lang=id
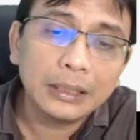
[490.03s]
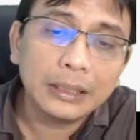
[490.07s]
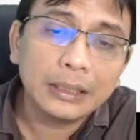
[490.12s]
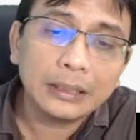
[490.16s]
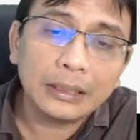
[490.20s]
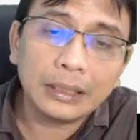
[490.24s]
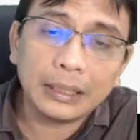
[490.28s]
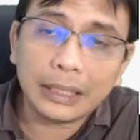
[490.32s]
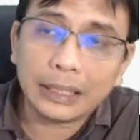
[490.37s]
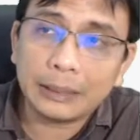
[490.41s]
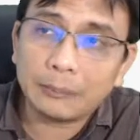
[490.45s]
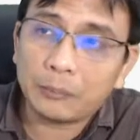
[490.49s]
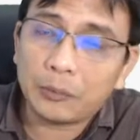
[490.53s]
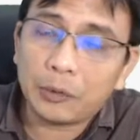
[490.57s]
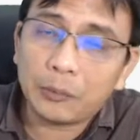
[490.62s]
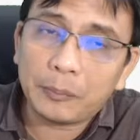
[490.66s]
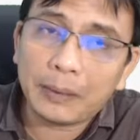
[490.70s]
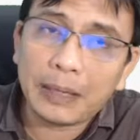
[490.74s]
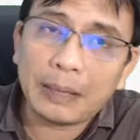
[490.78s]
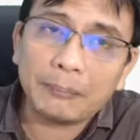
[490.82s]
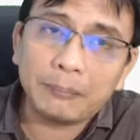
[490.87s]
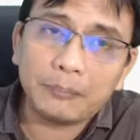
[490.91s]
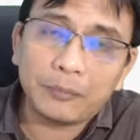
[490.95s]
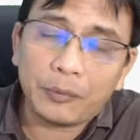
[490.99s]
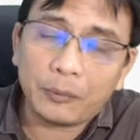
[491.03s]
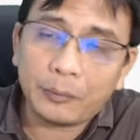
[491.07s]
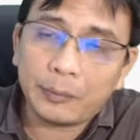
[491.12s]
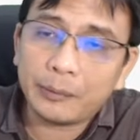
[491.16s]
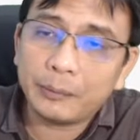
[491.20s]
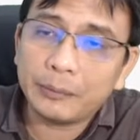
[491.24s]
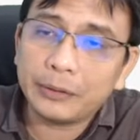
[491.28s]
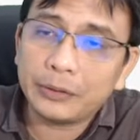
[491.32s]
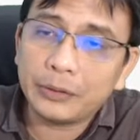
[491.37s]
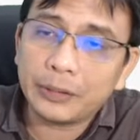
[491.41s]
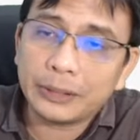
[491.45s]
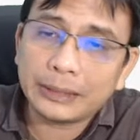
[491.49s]
dengan pop up, pop up
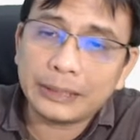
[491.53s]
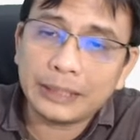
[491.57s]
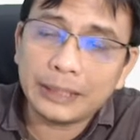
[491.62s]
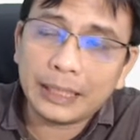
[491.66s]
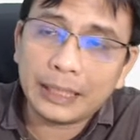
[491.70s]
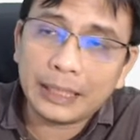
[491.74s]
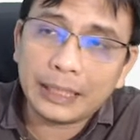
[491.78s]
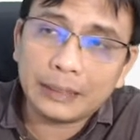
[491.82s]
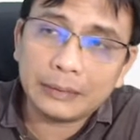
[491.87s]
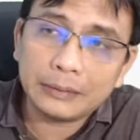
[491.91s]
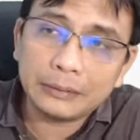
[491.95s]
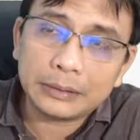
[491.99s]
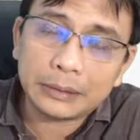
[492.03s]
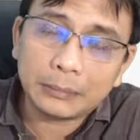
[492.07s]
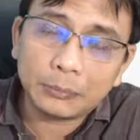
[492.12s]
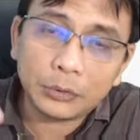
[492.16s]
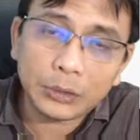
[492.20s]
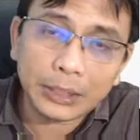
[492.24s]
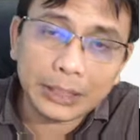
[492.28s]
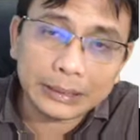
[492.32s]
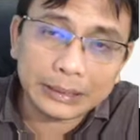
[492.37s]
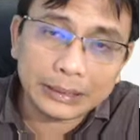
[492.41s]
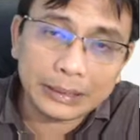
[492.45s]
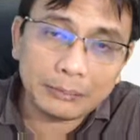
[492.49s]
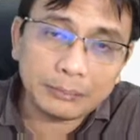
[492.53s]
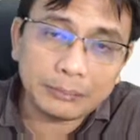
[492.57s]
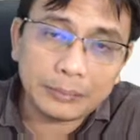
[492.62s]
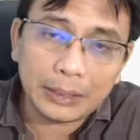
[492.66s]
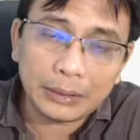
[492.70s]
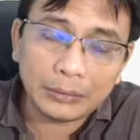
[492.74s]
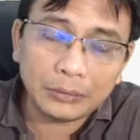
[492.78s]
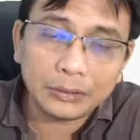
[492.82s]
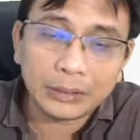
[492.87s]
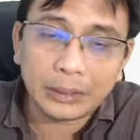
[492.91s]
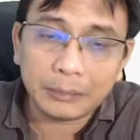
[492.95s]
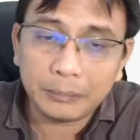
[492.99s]
itu artinya terbuka tab
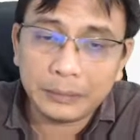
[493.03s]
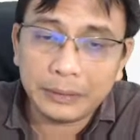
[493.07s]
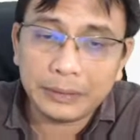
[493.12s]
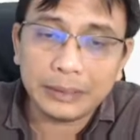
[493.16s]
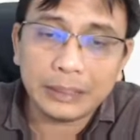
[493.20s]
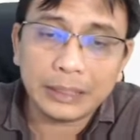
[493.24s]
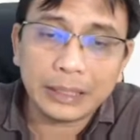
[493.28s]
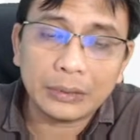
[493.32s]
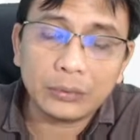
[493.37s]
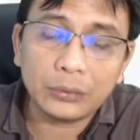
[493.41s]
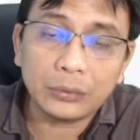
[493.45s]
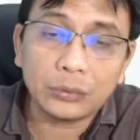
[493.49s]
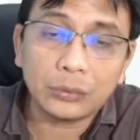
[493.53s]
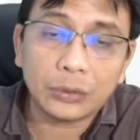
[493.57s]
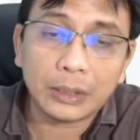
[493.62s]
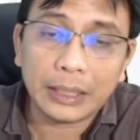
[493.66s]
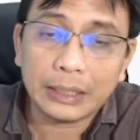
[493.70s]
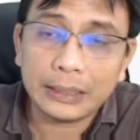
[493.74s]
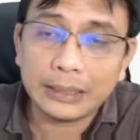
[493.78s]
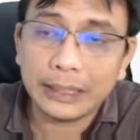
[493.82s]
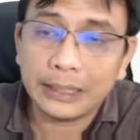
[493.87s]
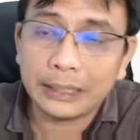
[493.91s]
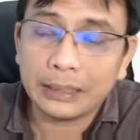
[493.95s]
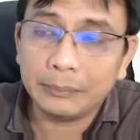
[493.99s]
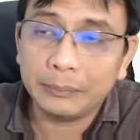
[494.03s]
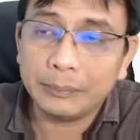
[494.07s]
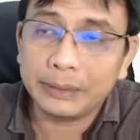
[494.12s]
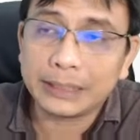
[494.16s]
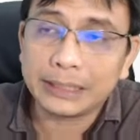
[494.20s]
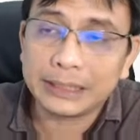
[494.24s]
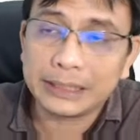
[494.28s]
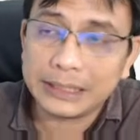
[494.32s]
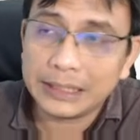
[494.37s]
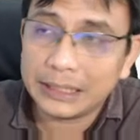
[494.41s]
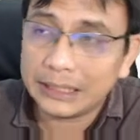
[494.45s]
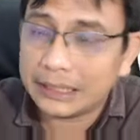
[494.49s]
baru tapi dengan ukuran yang lebih
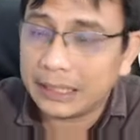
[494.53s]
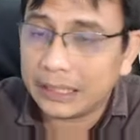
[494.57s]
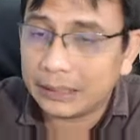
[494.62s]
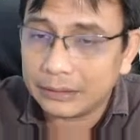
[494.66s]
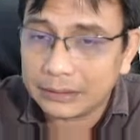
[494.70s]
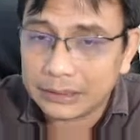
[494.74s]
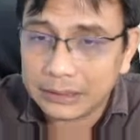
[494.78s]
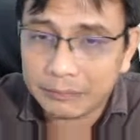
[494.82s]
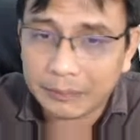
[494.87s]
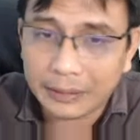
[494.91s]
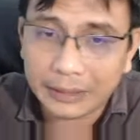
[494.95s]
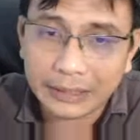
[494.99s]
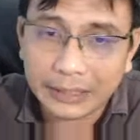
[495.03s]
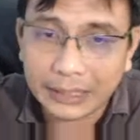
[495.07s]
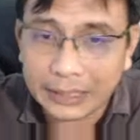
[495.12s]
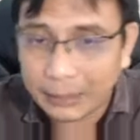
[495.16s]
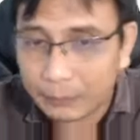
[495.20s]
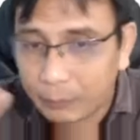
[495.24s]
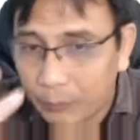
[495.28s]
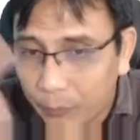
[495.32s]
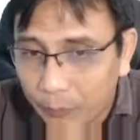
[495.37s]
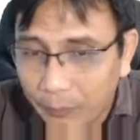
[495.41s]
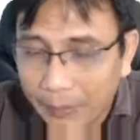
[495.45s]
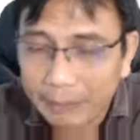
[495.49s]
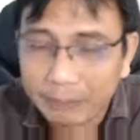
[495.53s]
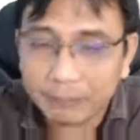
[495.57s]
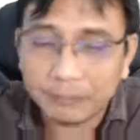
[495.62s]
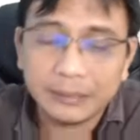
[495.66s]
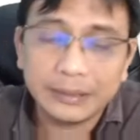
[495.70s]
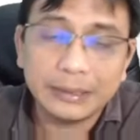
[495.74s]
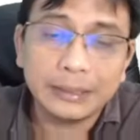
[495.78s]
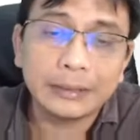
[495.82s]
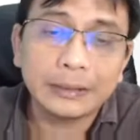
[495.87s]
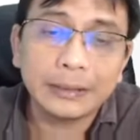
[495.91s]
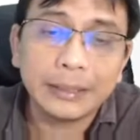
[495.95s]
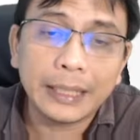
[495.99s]
kecil dan sifatnya ya pop up
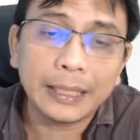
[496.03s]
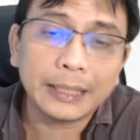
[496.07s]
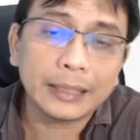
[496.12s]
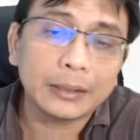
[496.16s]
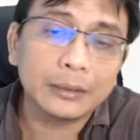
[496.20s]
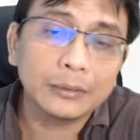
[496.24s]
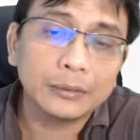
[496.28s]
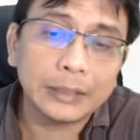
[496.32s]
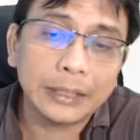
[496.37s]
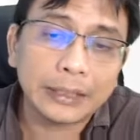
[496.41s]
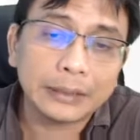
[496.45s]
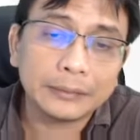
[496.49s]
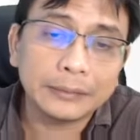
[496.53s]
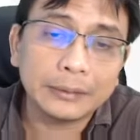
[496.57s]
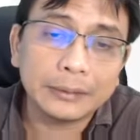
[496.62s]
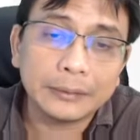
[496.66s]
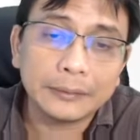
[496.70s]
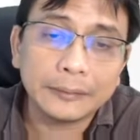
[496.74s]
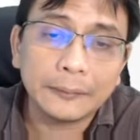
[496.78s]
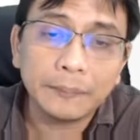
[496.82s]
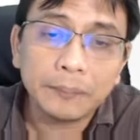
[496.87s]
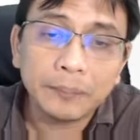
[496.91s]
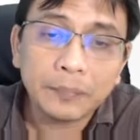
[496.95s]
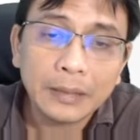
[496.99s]
gitu ya, keluar gitu.